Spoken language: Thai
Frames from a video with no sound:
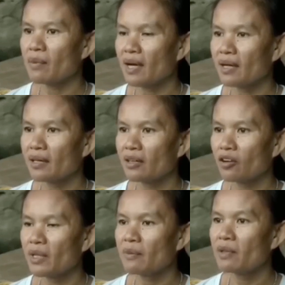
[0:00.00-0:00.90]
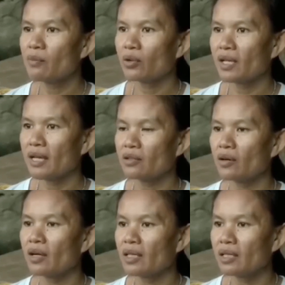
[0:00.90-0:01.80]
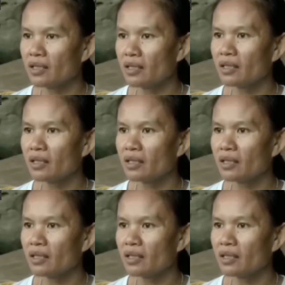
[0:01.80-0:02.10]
บานก็ไม่ได้มีผลอะไรต่อคดี